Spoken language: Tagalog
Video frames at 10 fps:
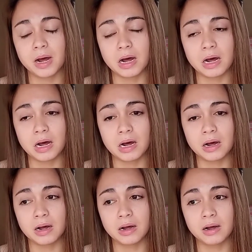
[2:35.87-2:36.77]

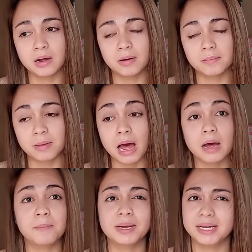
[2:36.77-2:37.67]
uh,
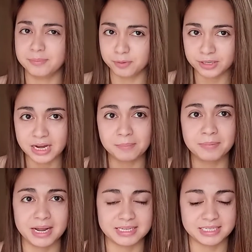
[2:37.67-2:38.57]
makakapag-ipon ka
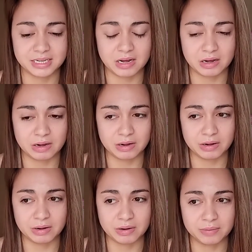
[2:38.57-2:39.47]
plus
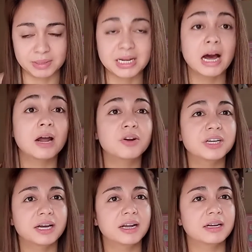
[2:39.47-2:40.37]
uh, magkakaroon
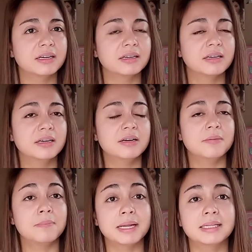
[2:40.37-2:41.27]
ka ng
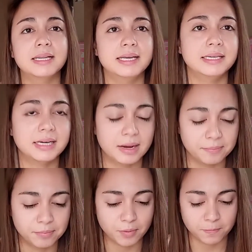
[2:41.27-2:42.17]
monthly
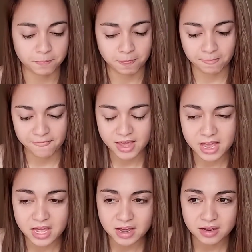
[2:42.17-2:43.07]
income po.
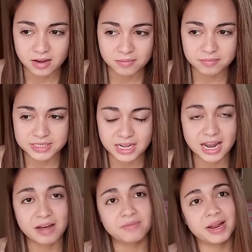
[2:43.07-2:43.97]
Sa
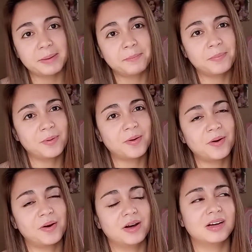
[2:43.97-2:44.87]
love life
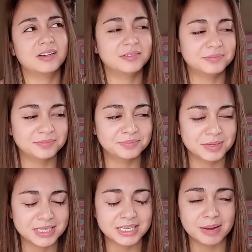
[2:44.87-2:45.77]
po, um,
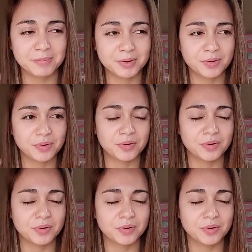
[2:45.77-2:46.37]
masasabi ko,